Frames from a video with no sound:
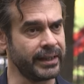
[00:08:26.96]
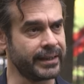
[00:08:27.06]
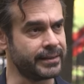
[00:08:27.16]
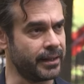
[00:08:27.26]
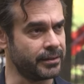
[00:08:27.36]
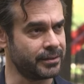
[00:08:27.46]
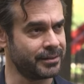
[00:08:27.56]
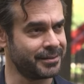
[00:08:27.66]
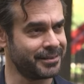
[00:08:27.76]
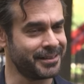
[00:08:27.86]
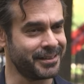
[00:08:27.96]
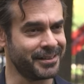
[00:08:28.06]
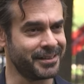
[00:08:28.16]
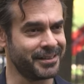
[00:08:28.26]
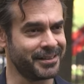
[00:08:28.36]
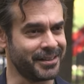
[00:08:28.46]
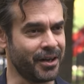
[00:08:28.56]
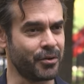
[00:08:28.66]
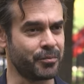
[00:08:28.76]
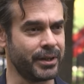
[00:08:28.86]
İlk giden e,
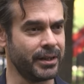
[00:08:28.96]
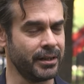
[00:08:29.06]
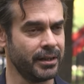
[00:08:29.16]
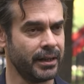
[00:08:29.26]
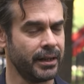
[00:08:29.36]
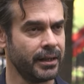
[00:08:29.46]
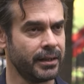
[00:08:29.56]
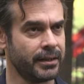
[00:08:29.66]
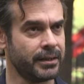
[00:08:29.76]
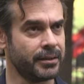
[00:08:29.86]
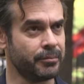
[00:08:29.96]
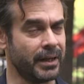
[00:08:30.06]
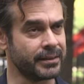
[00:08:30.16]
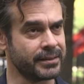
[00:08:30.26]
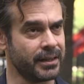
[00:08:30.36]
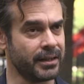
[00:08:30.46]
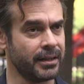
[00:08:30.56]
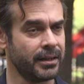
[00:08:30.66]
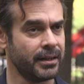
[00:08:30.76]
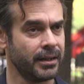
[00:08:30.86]
Avrupa'ya hatta
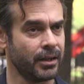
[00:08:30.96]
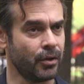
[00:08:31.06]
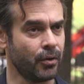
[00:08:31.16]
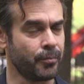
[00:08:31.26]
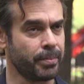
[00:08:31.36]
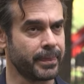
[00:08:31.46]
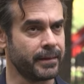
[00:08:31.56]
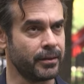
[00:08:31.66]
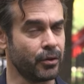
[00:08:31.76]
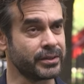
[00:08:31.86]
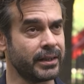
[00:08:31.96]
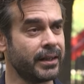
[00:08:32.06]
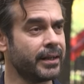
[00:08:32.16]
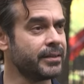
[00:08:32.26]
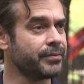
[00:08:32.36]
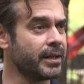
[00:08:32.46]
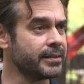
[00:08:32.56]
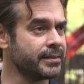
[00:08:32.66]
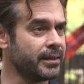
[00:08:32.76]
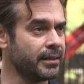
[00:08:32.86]
o senelerde
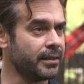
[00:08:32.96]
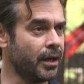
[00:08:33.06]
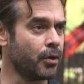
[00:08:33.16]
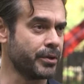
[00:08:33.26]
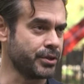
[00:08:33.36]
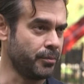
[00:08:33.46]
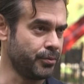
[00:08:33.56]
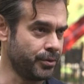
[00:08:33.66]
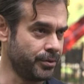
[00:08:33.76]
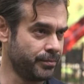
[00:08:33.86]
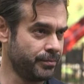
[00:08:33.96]
Fransa Avrupa şampiyonu.